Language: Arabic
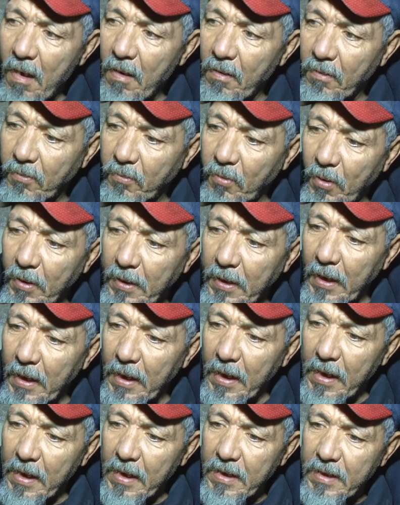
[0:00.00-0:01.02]
الدور
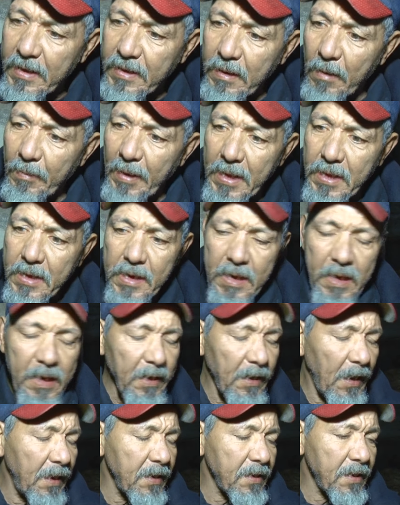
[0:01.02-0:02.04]
سبع
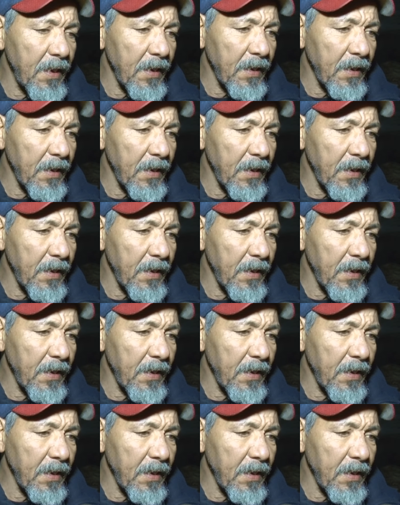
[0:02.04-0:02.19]
سنين حاجه